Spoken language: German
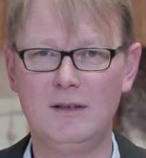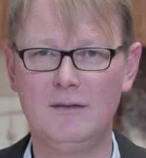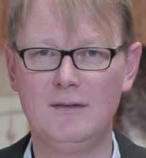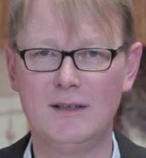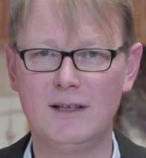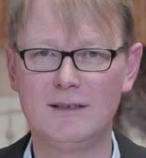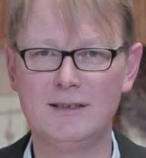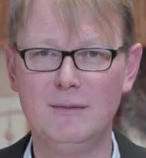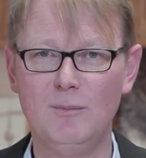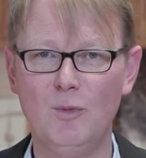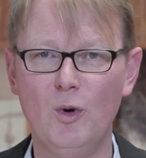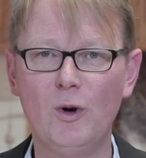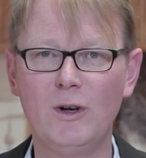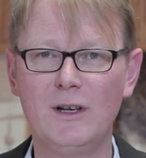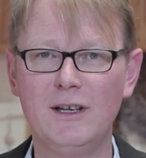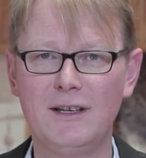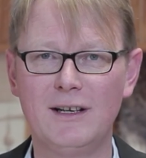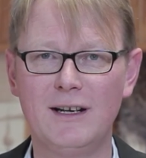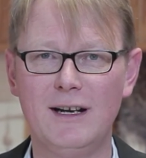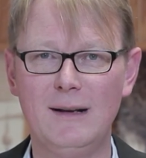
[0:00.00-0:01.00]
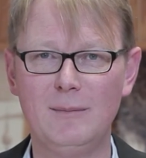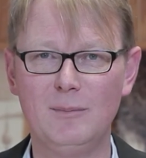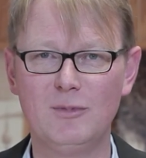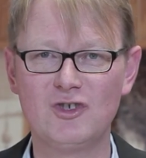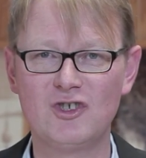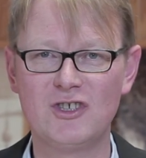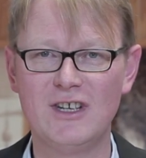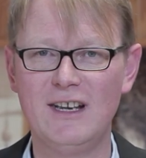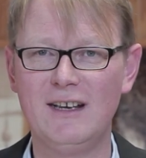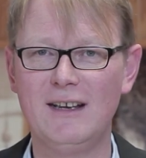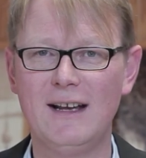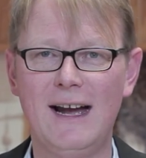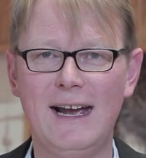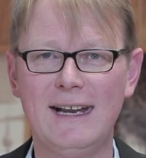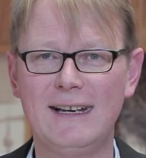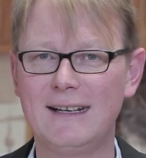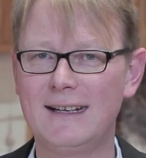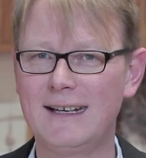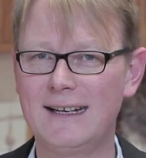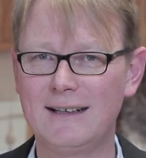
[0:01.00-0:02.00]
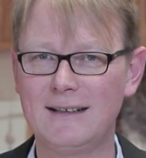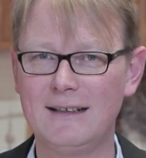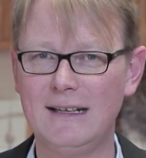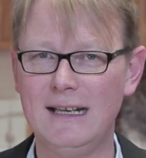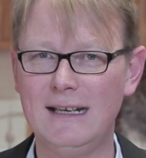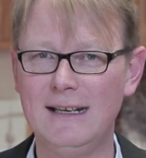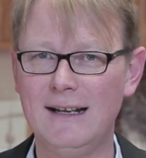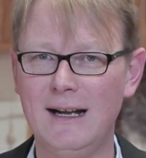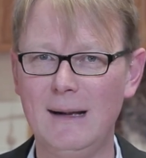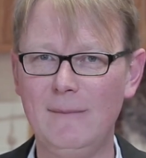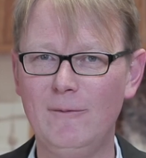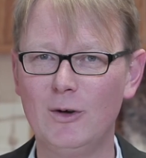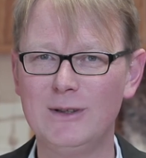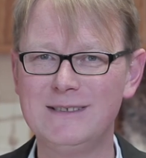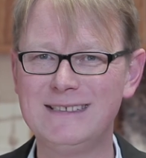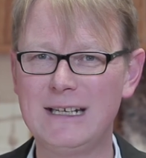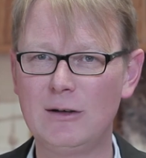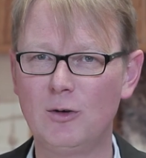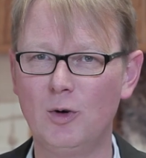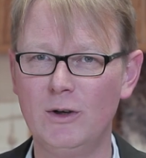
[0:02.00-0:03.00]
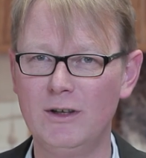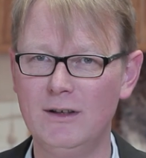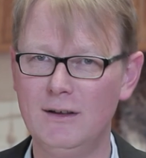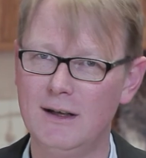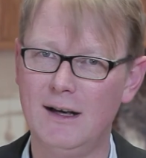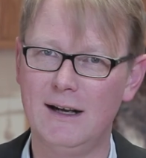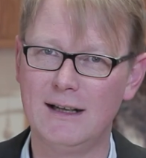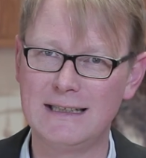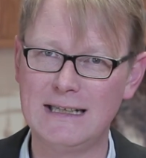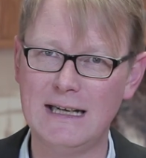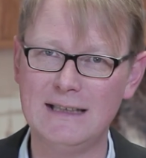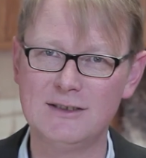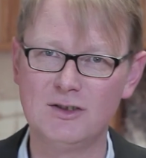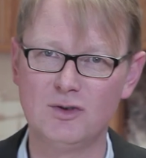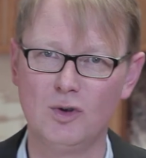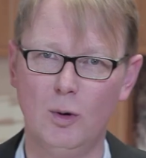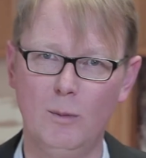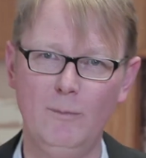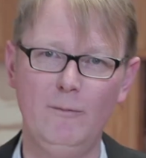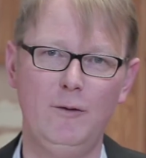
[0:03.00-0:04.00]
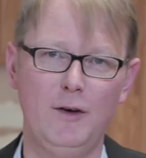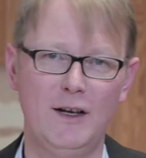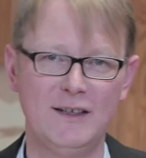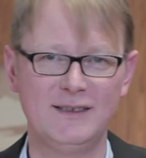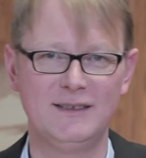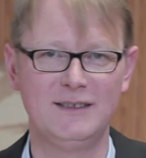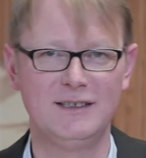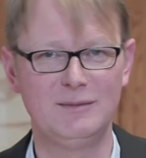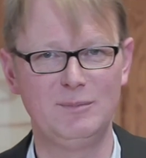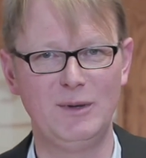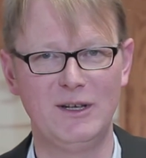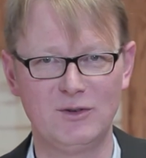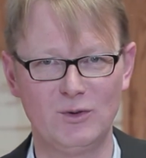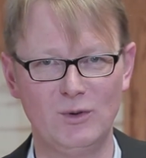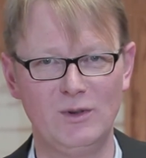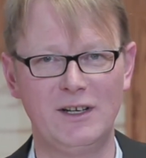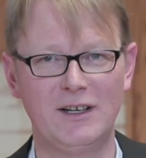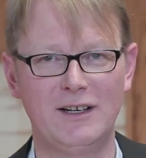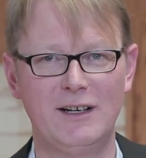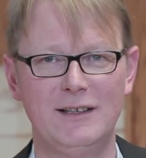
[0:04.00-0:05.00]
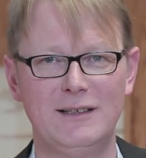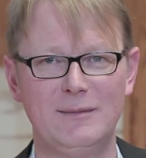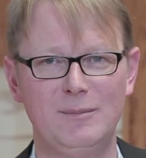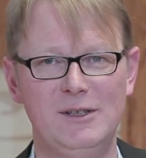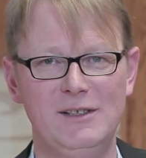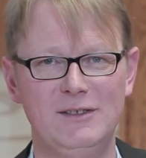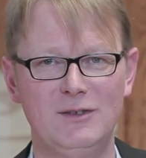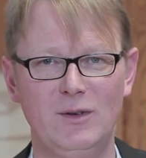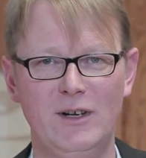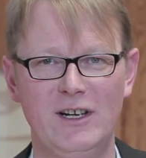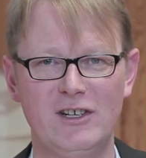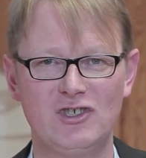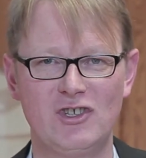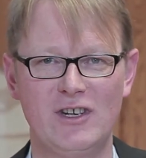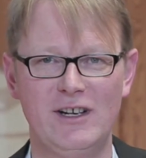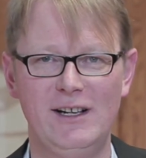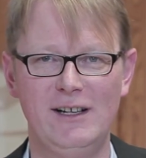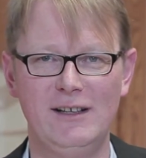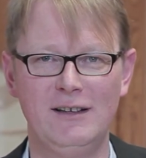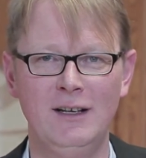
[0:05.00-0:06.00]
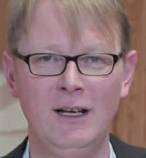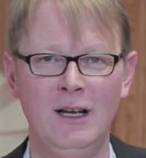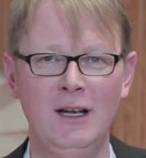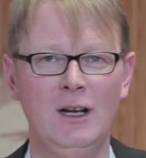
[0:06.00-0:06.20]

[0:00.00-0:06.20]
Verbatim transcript: dass die Möglichkeit besteht, ein, innerhalb von Sekunden ein ganz umfassendes Persönlichkeitsbild zu erstellen.